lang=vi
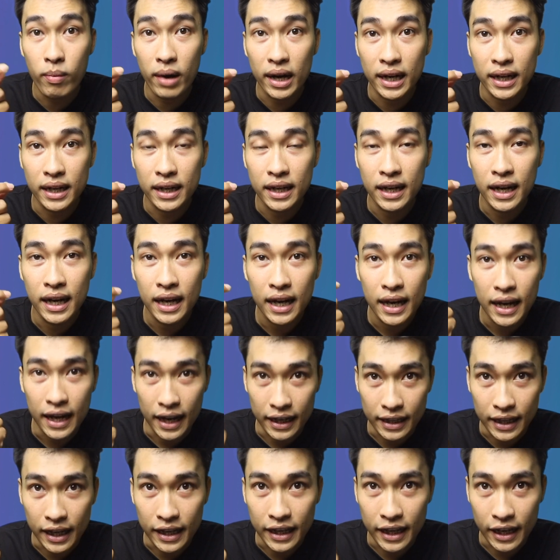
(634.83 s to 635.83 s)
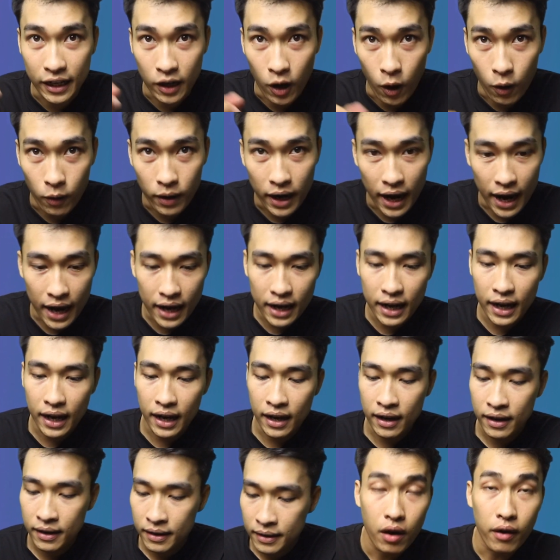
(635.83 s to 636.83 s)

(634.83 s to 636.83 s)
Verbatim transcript: bình hiển thị nhiệt độ khác ha.